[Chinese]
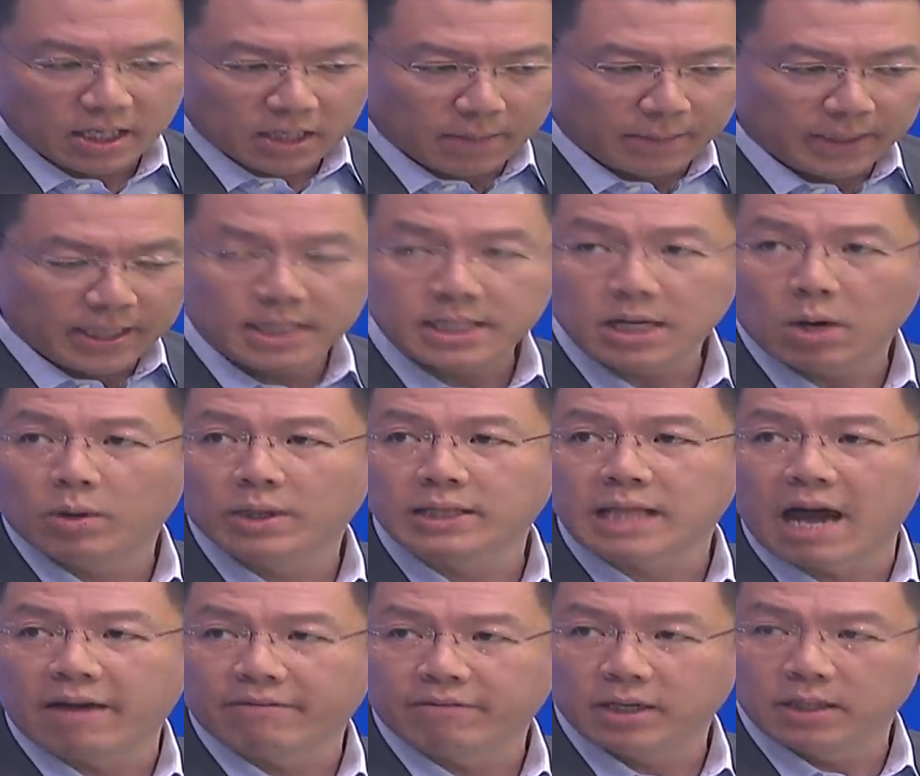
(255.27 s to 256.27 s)
那么你叫我
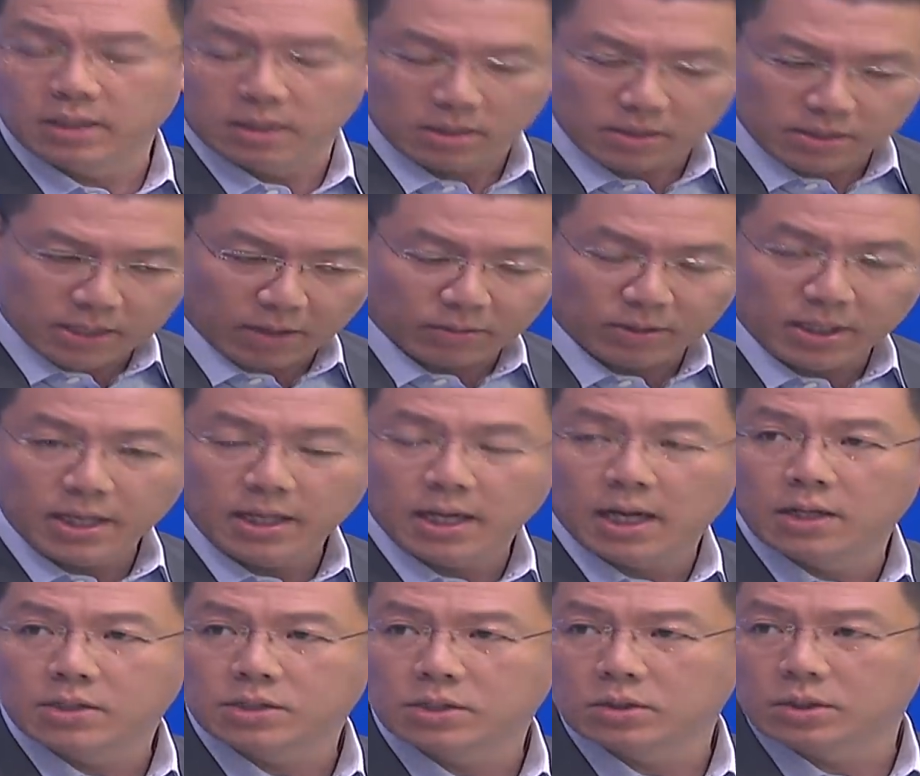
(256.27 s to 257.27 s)
打分，小弟
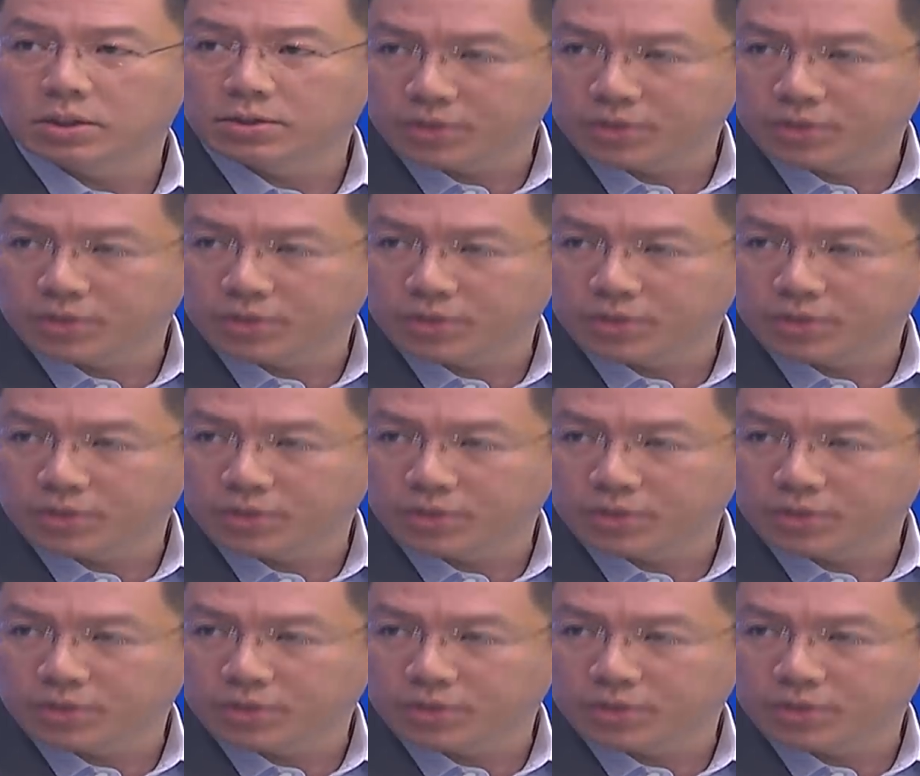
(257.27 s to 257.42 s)
呢是